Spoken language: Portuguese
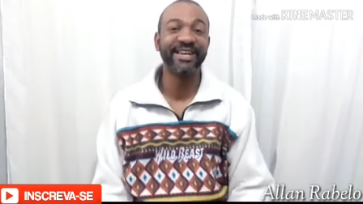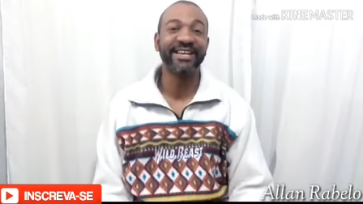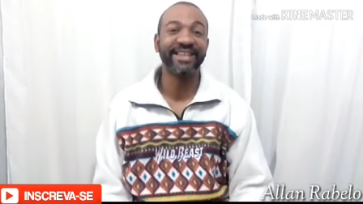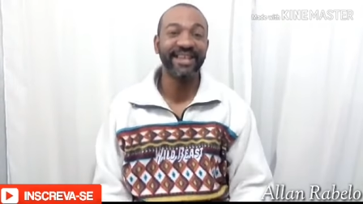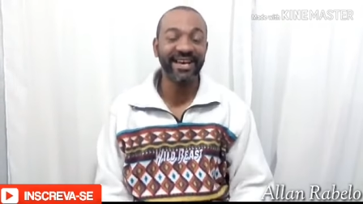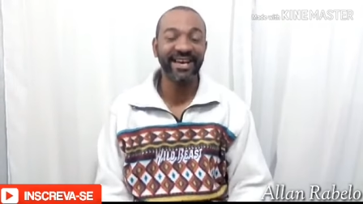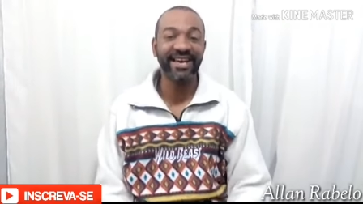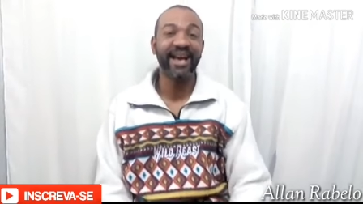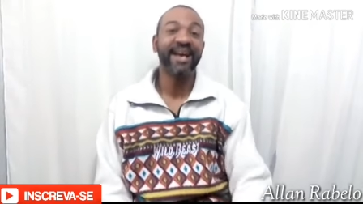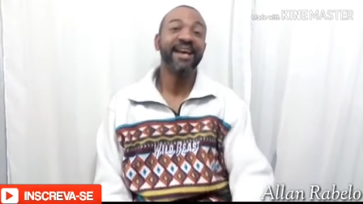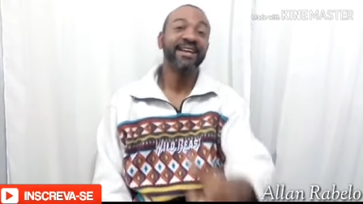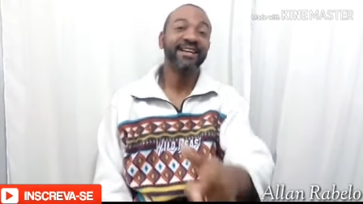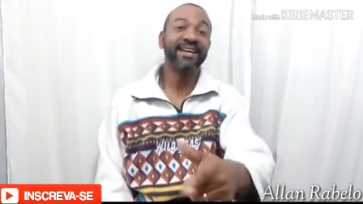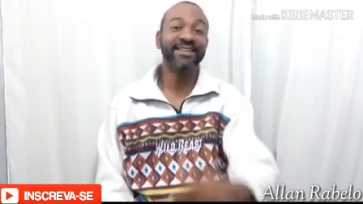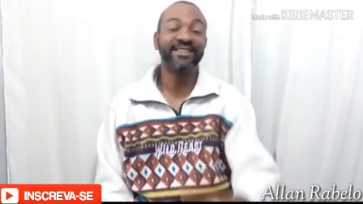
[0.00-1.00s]

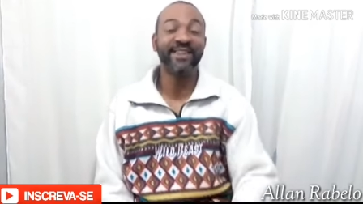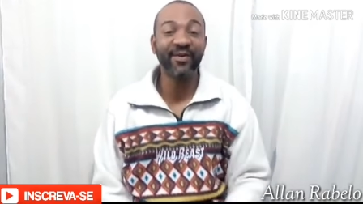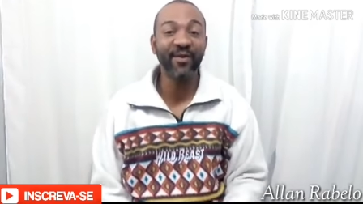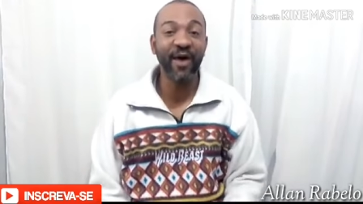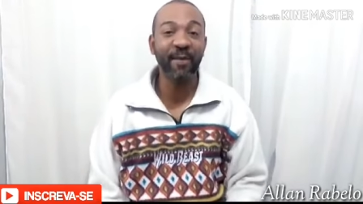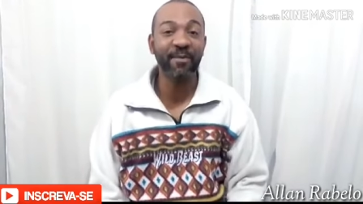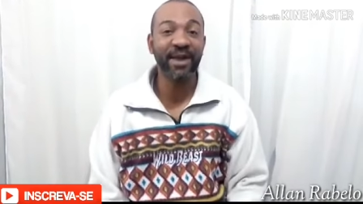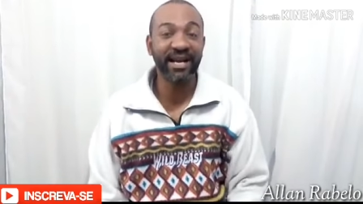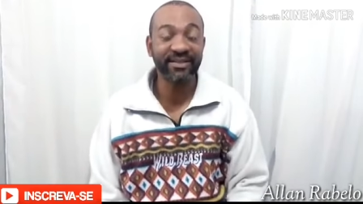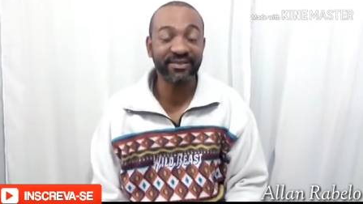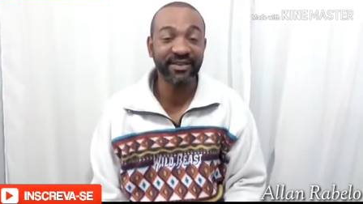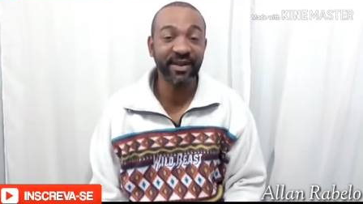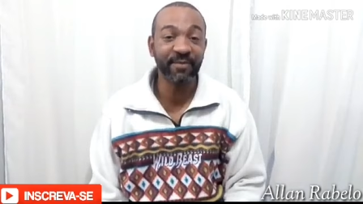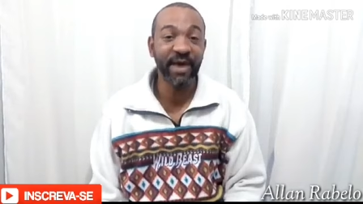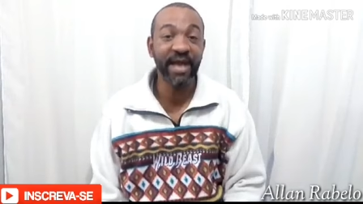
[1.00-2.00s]
musiquinha. Deixando um
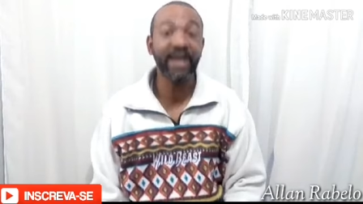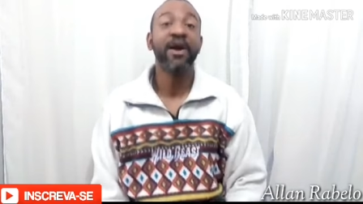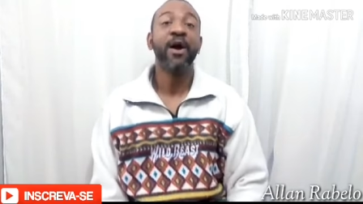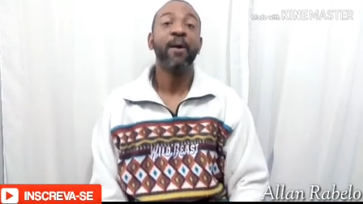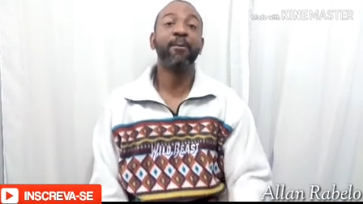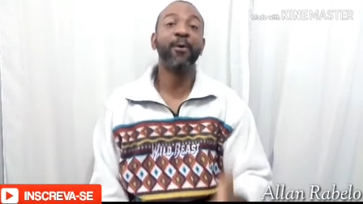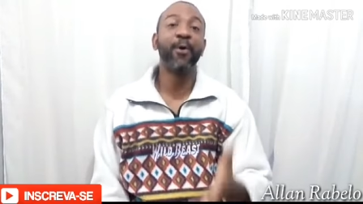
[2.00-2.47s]
abraço também